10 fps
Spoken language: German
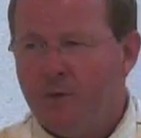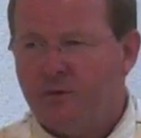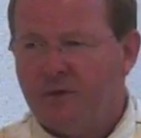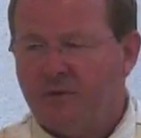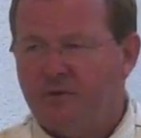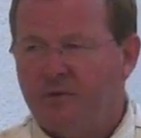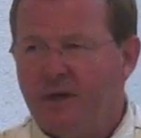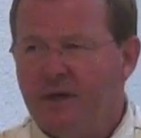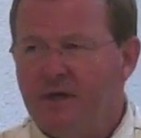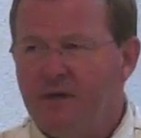Das
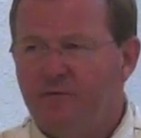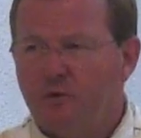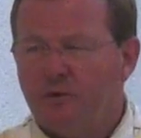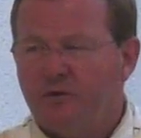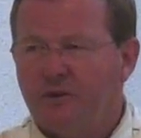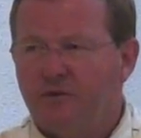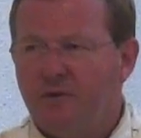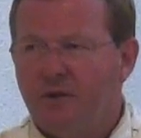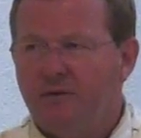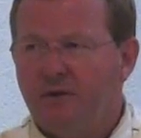hilft uns, dass
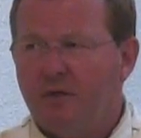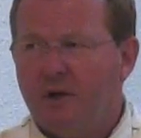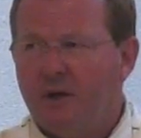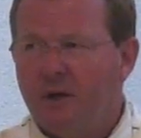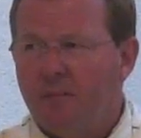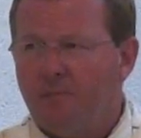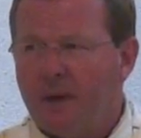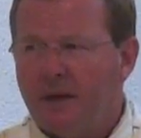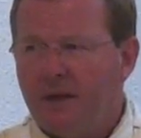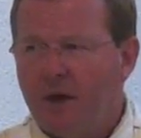wir, wenn wir
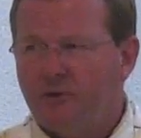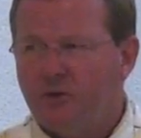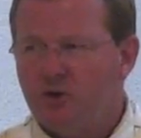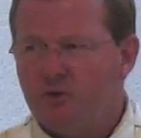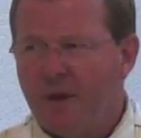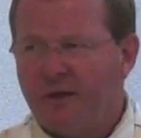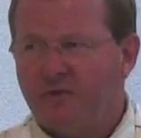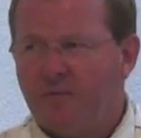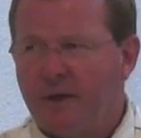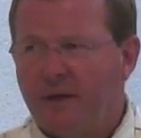Maria und die Schmerz
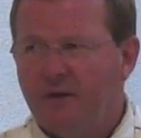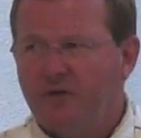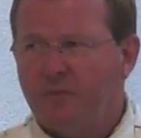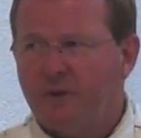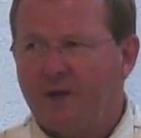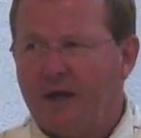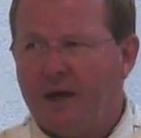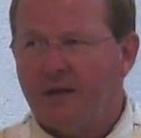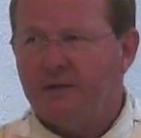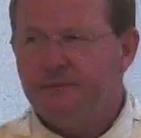Mariens
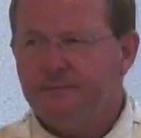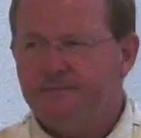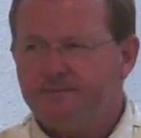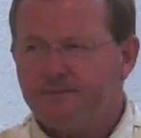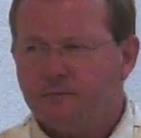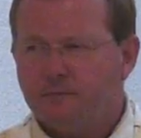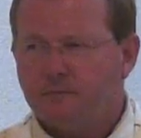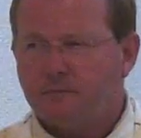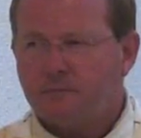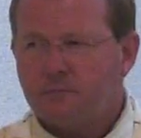betrachten,
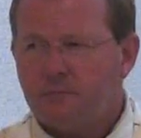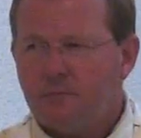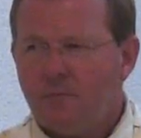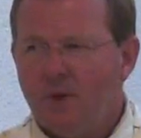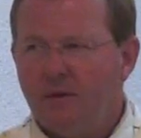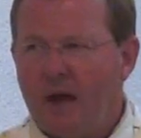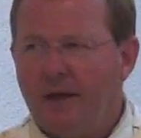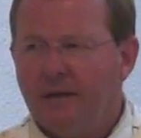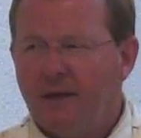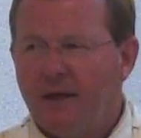
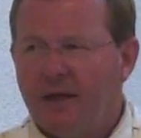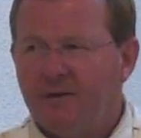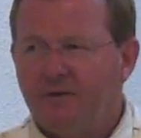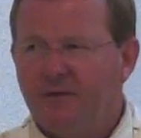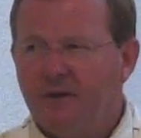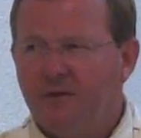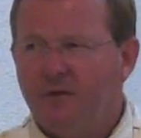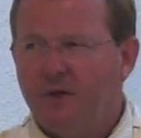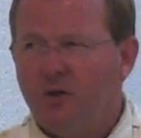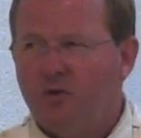eingeladen sind
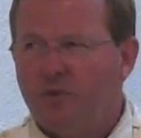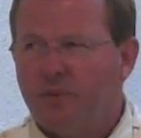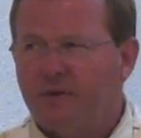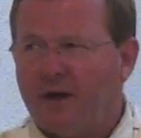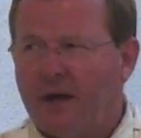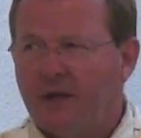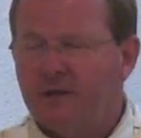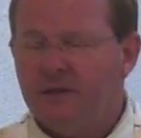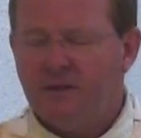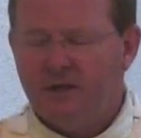zu
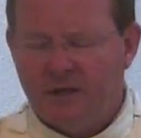betrachten,